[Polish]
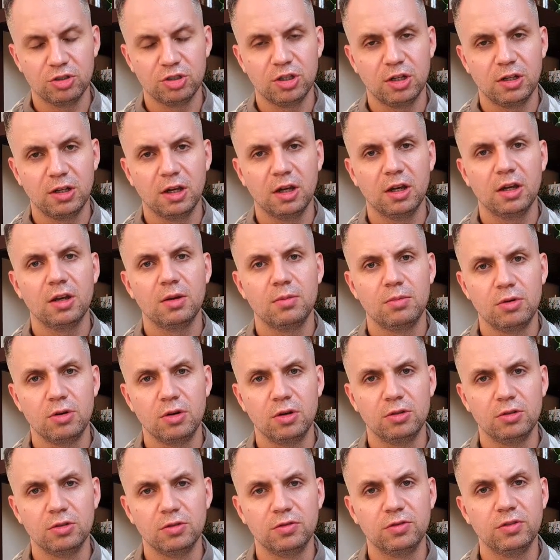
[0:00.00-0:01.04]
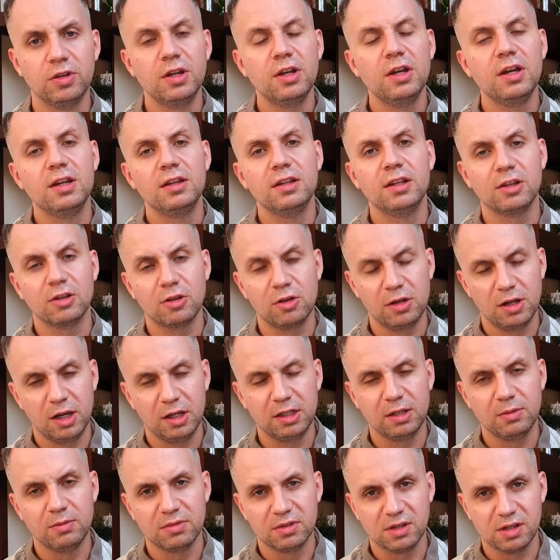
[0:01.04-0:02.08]
4 punktów nad
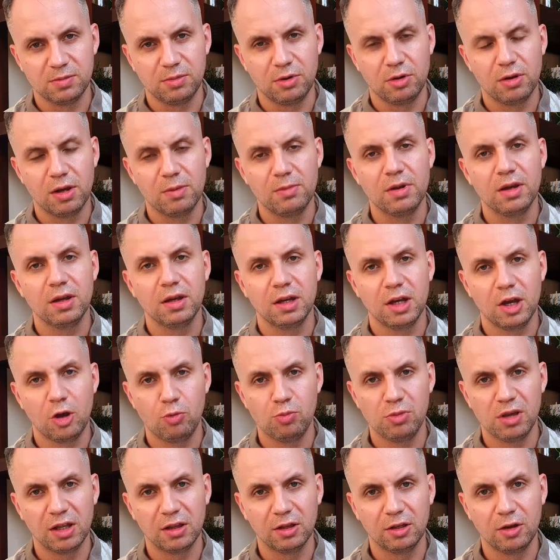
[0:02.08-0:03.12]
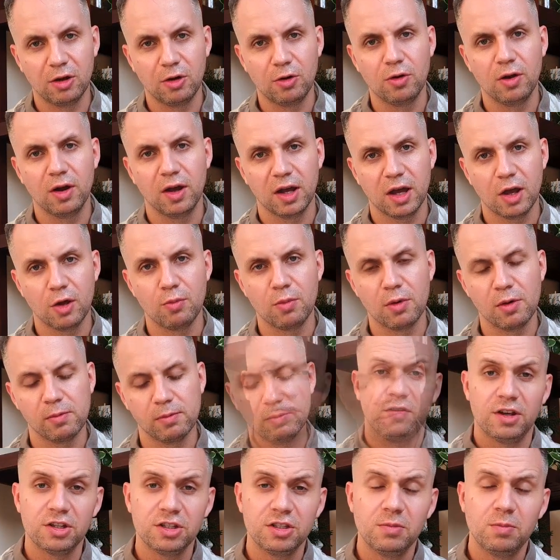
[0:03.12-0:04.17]
kolejnym zespołem Hełmianką Chełm.
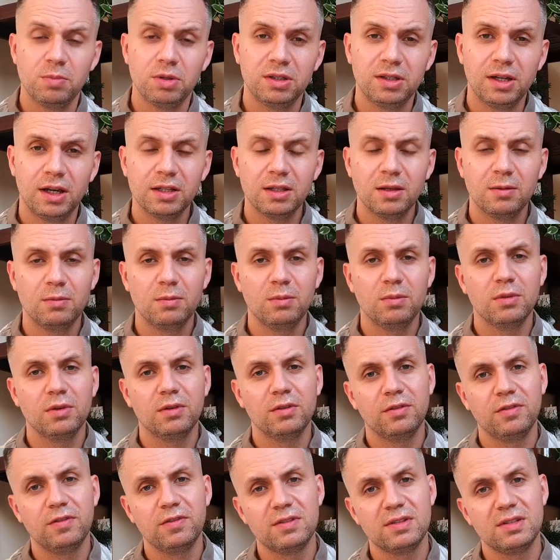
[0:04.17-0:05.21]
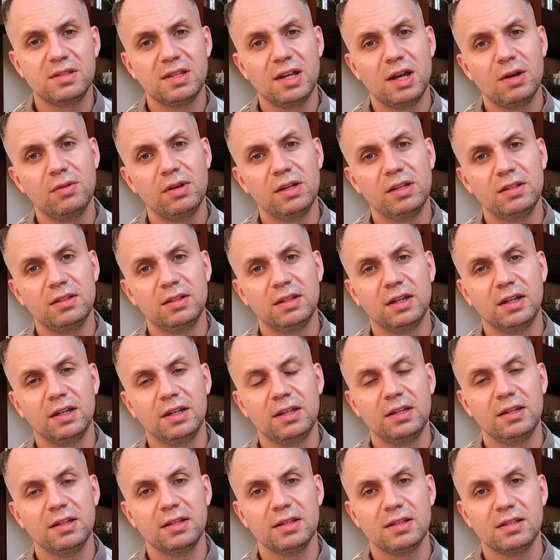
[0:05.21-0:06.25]
Ważnym pytaniem w całej
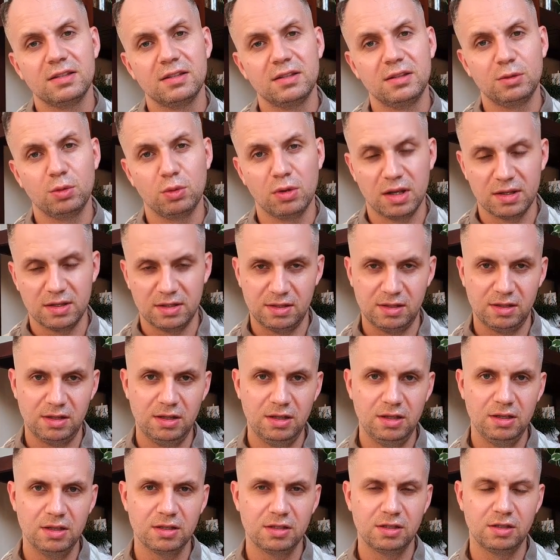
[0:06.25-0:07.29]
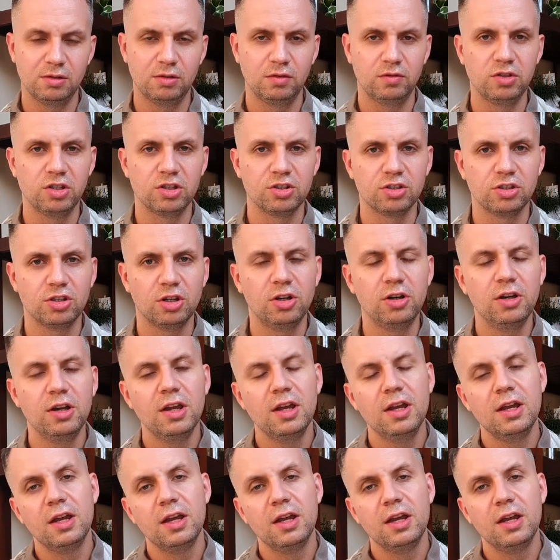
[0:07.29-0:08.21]
tej sytuacji jest również to,